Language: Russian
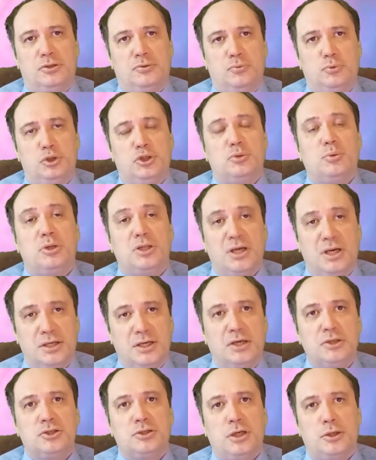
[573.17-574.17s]
свойства, так и
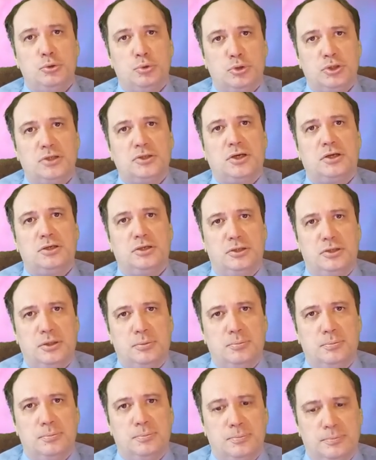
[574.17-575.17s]
остается за кадром.
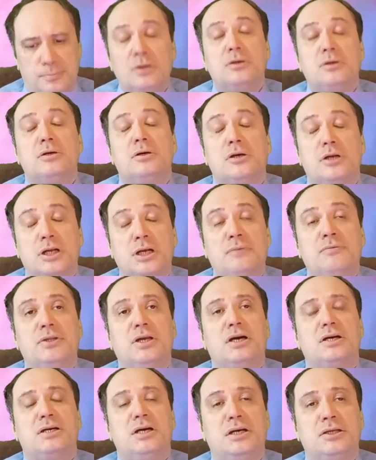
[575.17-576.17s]

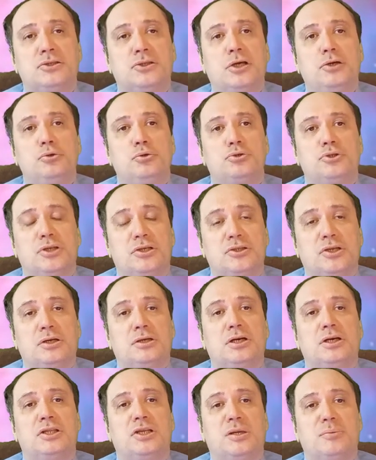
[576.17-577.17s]
Равнако остается за
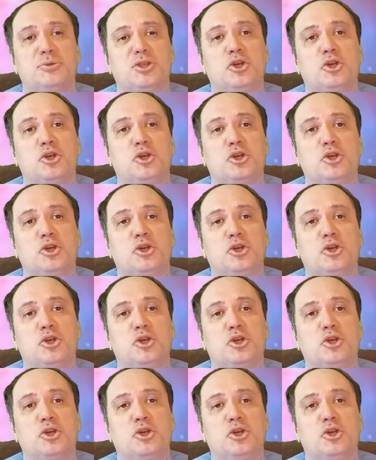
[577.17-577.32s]
кадром,